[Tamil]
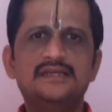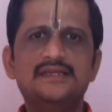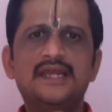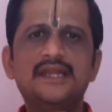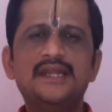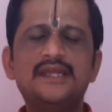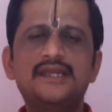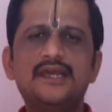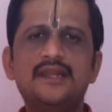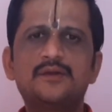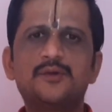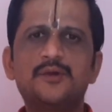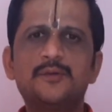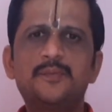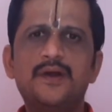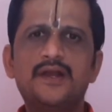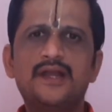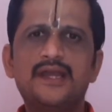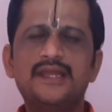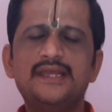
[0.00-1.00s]
எண்ணிக்கையில்
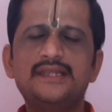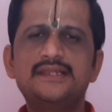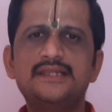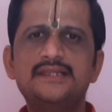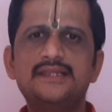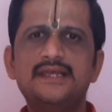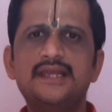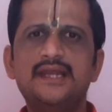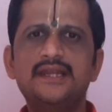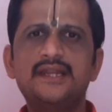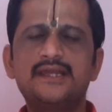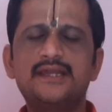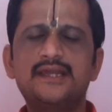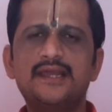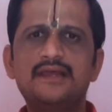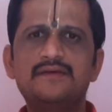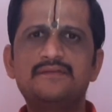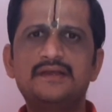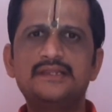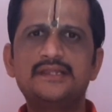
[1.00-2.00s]
கொடுப்பாங்க இந்தந்த
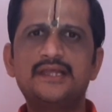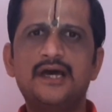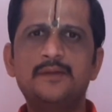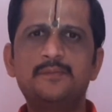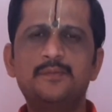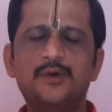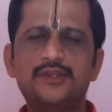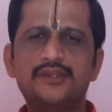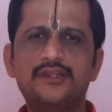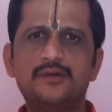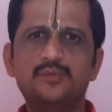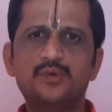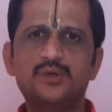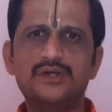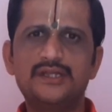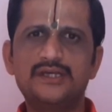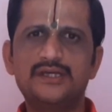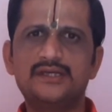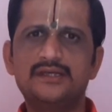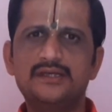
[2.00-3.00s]
எண்ணிக்கையில் வந்தால் பொருத்தம்
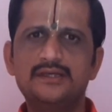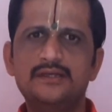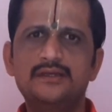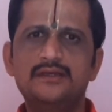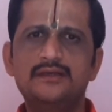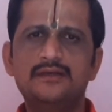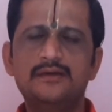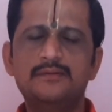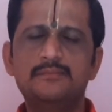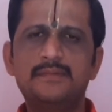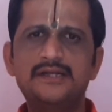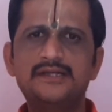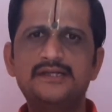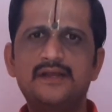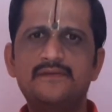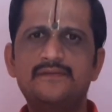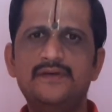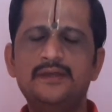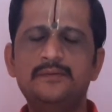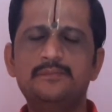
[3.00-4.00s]
உண்டு
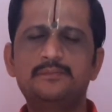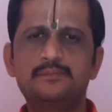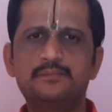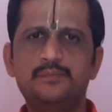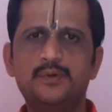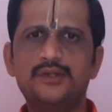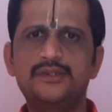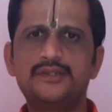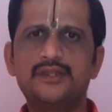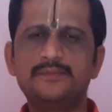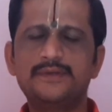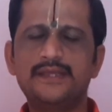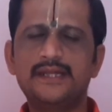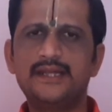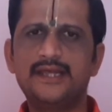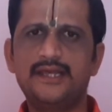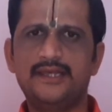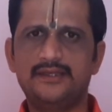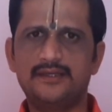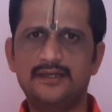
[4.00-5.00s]
மற்றவை பொருத்தம்
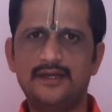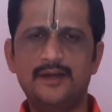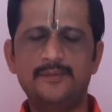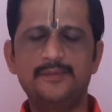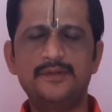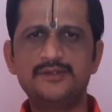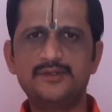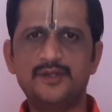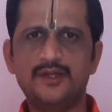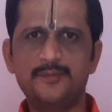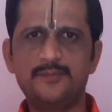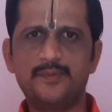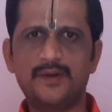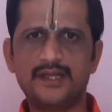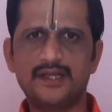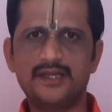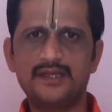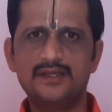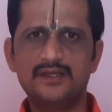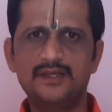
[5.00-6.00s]
இல்லை அப்படின்னு
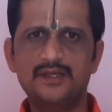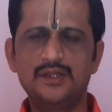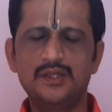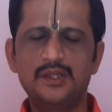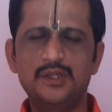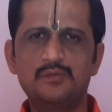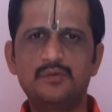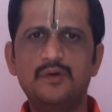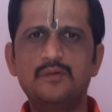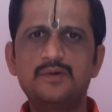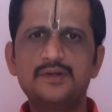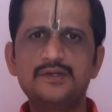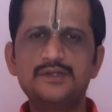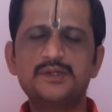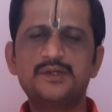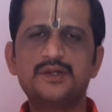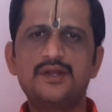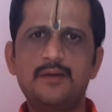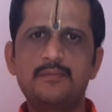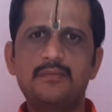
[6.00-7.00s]
சொல்லியிருப்பாங்க
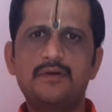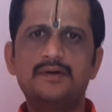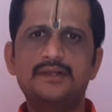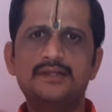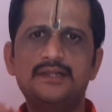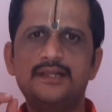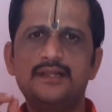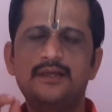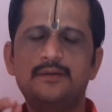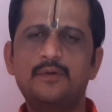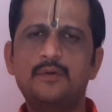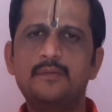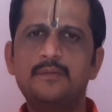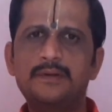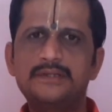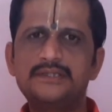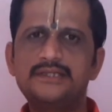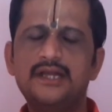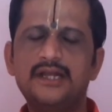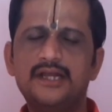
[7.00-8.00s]
ஒவ்வொன்றுக்கும் நம்ம வந்து அந்த
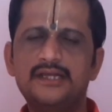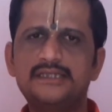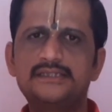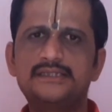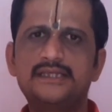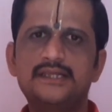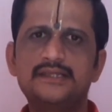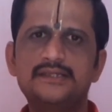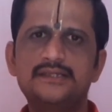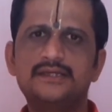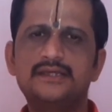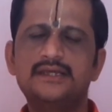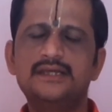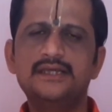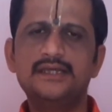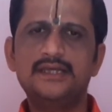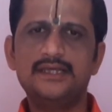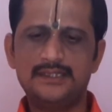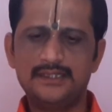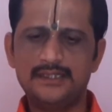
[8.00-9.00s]
பஞ்சாங்கத்தை திறந்து
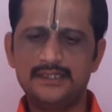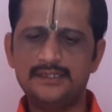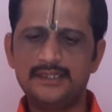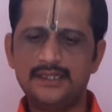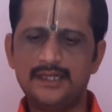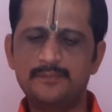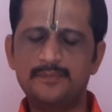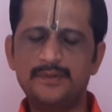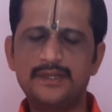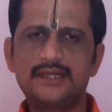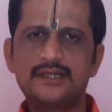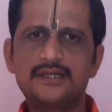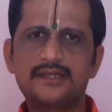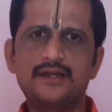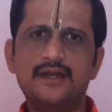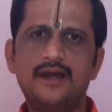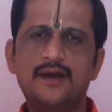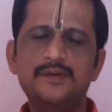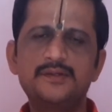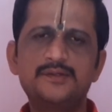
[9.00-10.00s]
இந்த இந்த நம்பர்
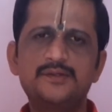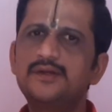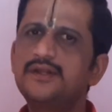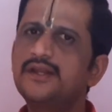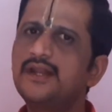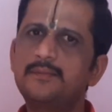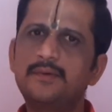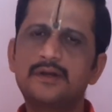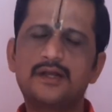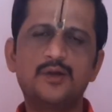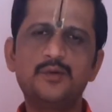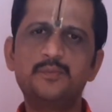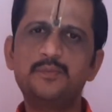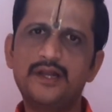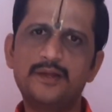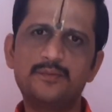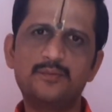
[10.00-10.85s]
இருக்குது அப்படின்னு சொல்லிட்டு நம்ம கவுண்ட் பண்ண